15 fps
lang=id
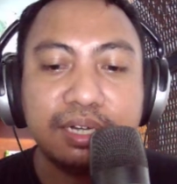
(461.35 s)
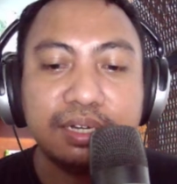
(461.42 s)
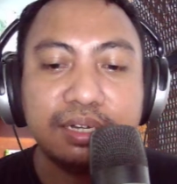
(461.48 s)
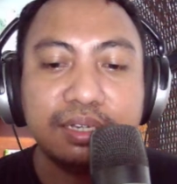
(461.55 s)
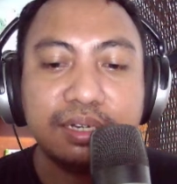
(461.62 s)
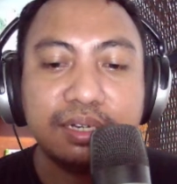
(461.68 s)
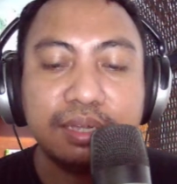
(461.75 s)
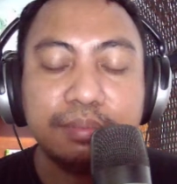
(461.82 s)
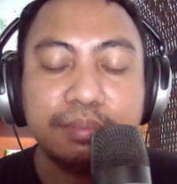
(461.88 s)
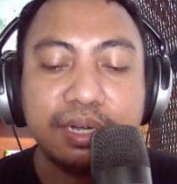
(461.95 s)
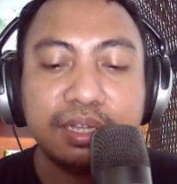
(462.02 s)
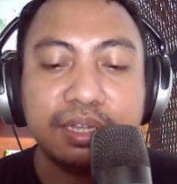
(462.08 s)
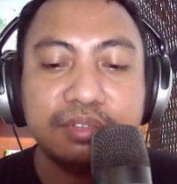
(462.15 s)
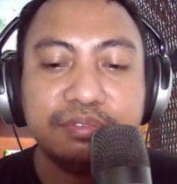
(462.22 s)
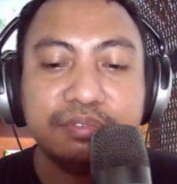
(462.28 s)
ada
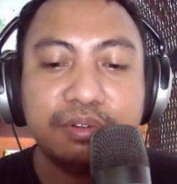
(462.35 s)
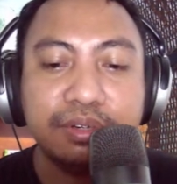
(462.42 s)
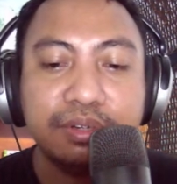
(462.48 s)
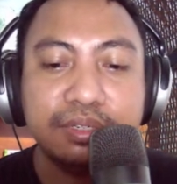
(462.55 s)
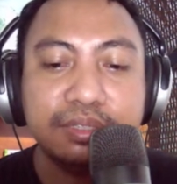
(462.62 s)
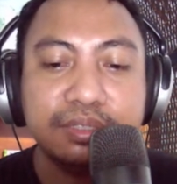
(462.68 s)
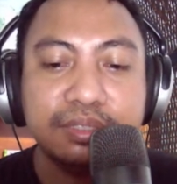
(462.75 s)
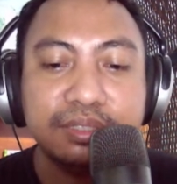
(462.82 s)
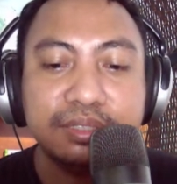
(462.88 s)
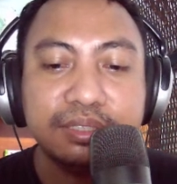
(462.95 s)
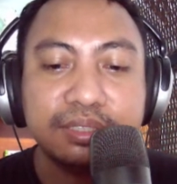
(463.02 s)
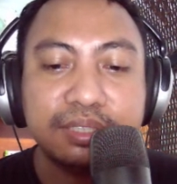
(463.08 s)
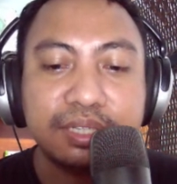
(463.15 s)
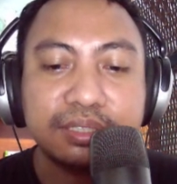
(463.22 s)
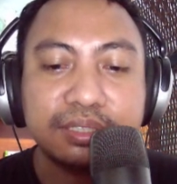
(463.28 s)
gambar headphone
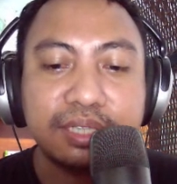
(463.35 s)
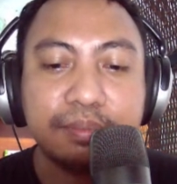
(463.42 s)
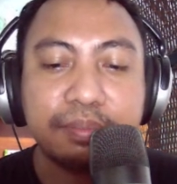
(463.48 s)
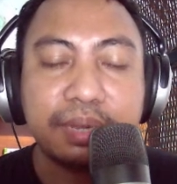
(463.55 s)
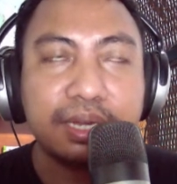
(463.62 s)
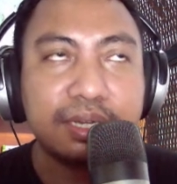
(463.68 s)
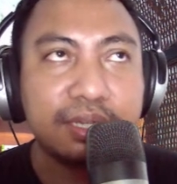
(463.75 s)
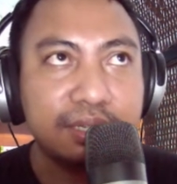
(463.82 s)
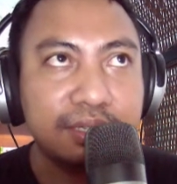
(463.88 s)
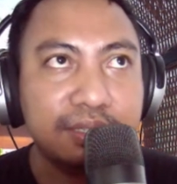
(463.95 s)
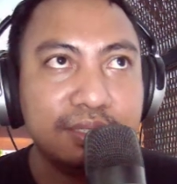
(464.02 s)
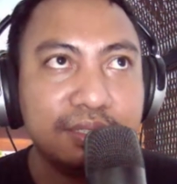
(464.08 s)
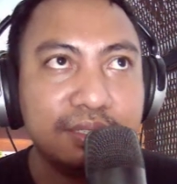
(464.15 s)
yang saya pakai.